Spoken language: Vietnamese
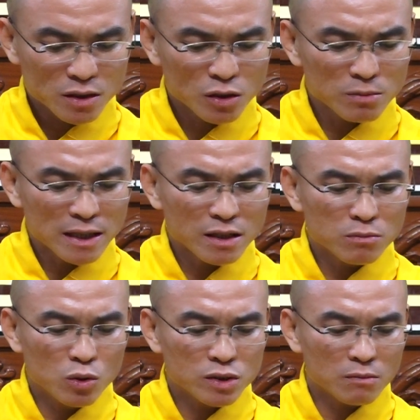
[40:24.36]
chúng ta trong
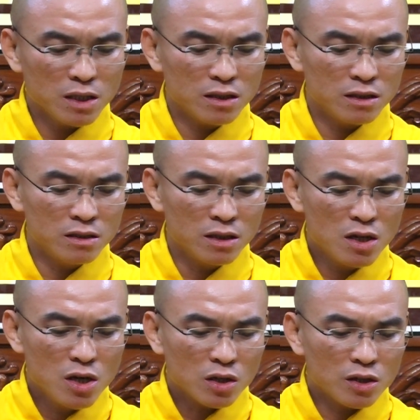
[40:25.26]
cuộc sống đời thường
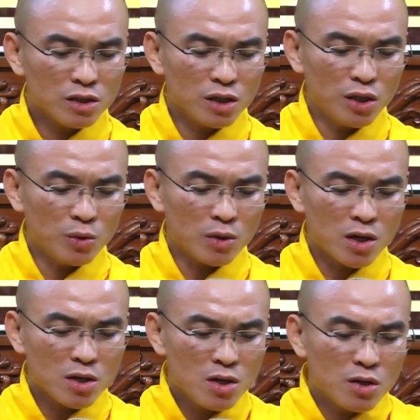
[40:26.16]
có những điều
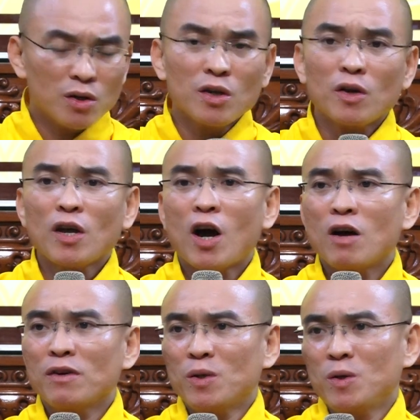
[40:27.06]
nó nho nhỏ
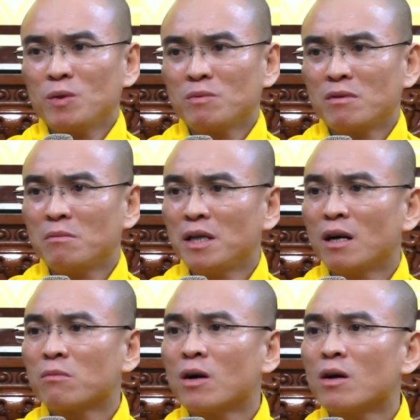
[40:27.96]
vậy thôi mà mình
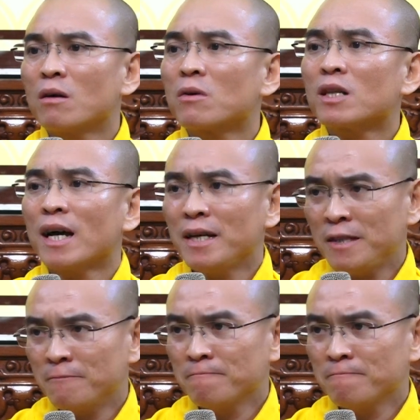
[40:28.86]
không có thấy.